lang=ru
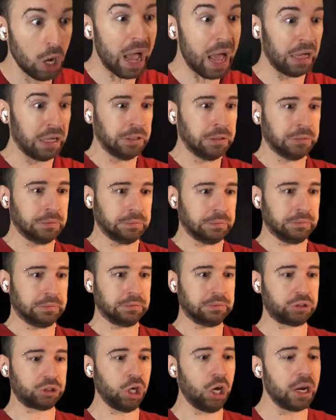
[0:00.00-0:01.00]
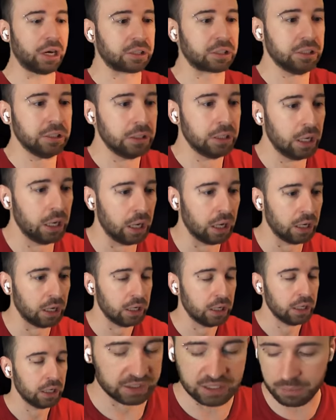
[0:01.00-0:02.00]
А! Черт!
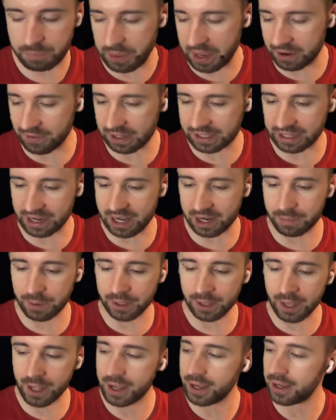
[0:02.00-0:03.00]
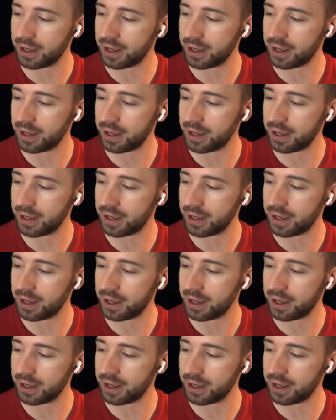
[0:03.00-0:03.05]
Вот и первый крик был.